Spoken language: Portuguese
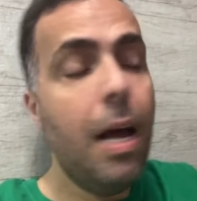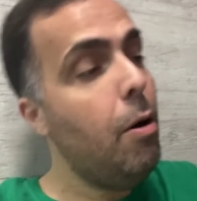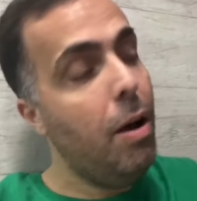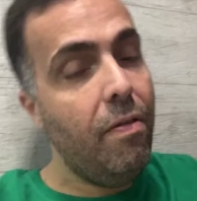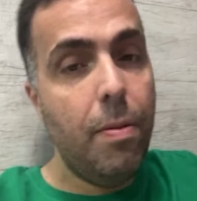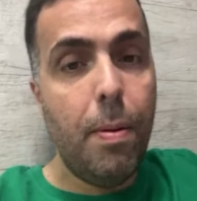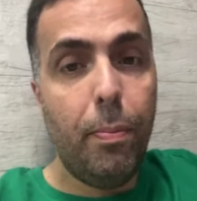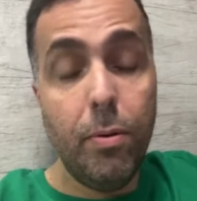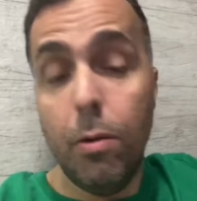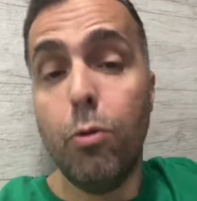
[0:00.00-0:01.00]
Ah, eu revi minha
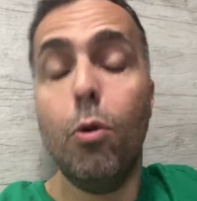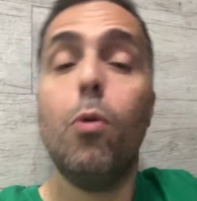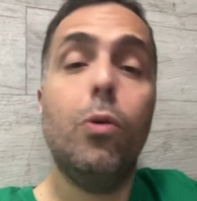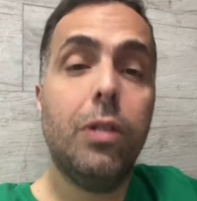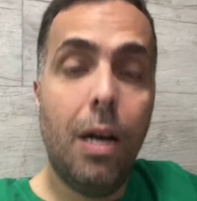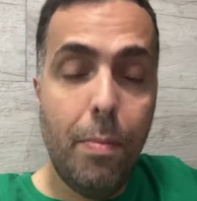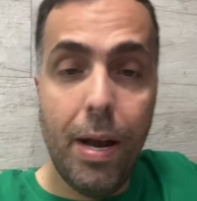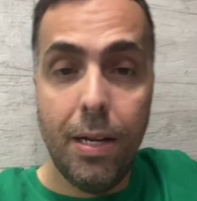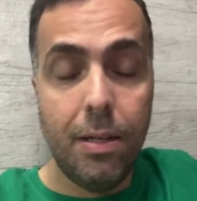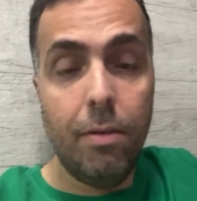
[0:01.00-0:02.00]
posição, eu sou contra a
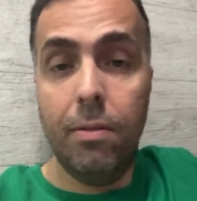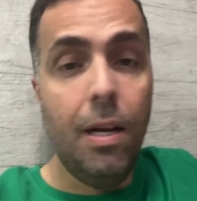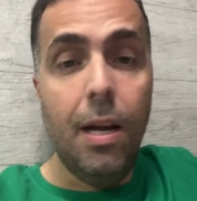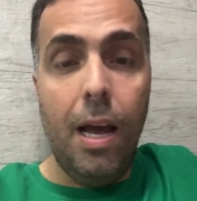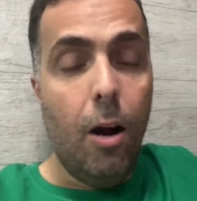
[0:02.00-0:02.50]
liberação.